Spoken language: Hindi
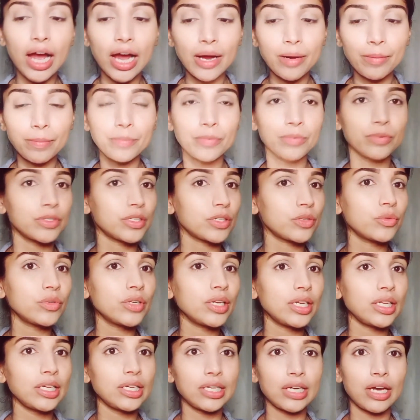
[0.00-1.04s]
आप
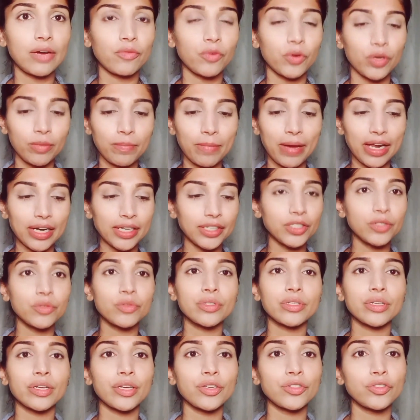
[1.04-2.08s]
ज़रूरी नहीं कि आप वही पैलेट
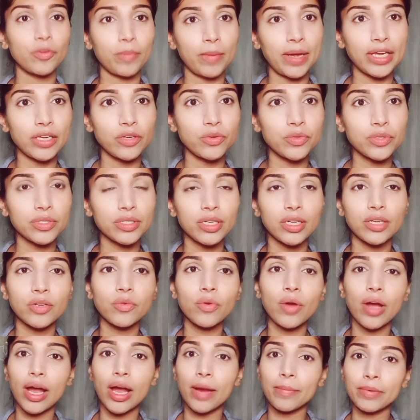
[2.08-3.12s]
यूज़ करें जो मैं यूज़ करी
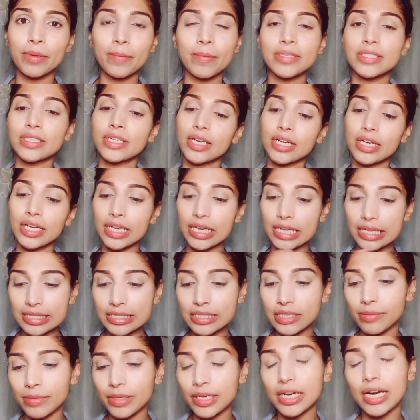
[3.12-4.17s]
हूँ आपके पास अगर इन
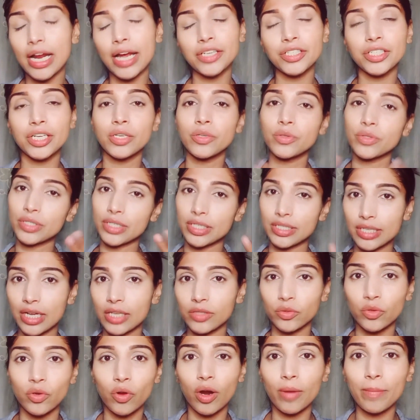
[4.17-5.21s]
सिमिलर आई शेडोज के
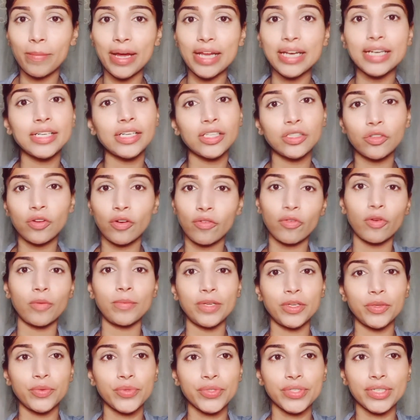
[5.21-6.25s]
साथ कोई और पैलेट है तो आप वो
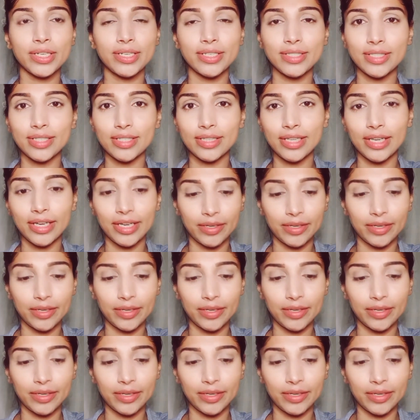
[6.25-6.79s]
भी यूज़ कर सकते